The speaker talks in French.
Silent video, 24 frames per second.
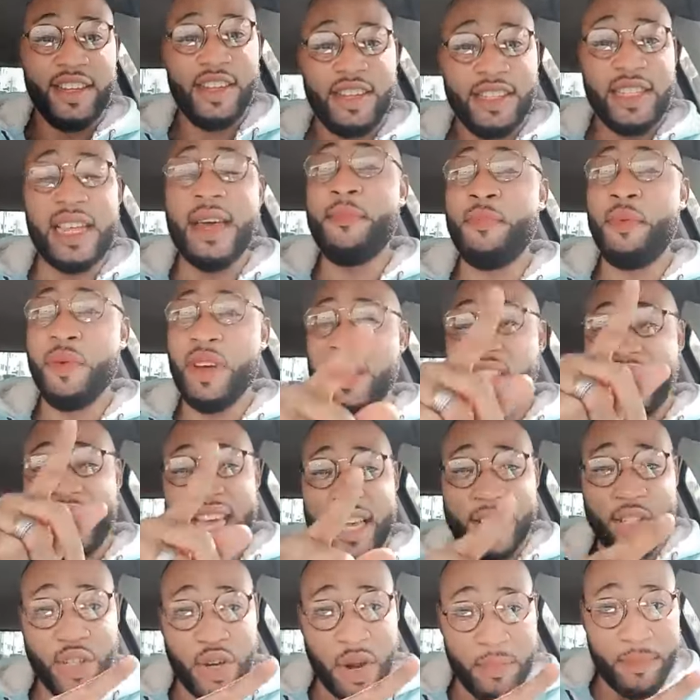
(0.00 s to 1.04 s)
depuis
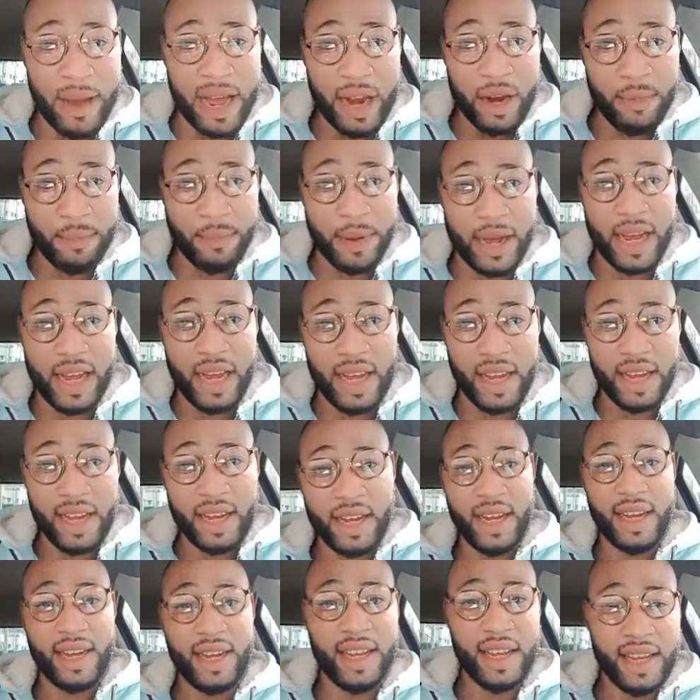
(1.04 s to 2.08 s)
hier tu ne parles pas
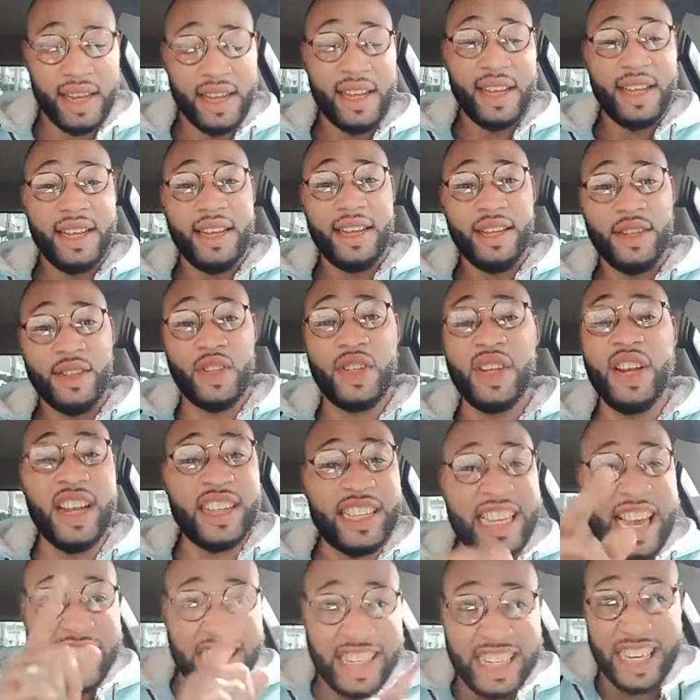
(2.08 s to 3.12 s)
tu ne
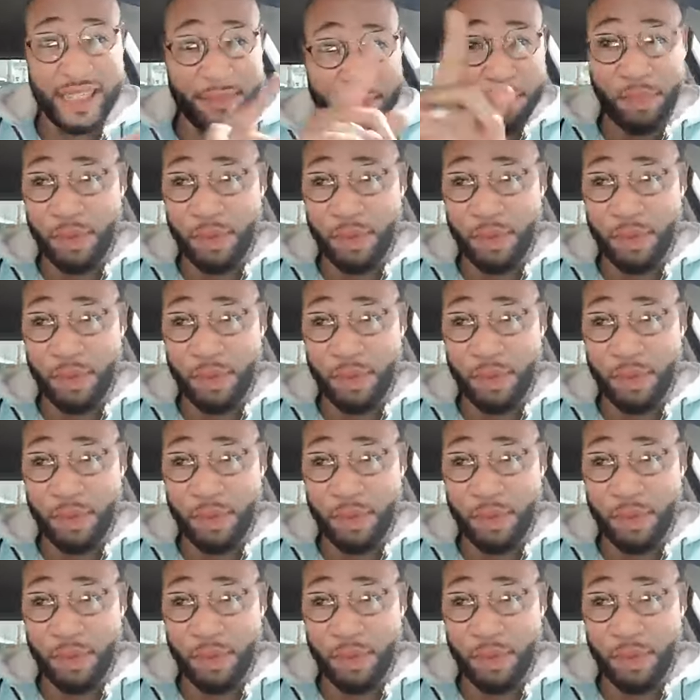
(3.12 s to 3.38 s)
t'agites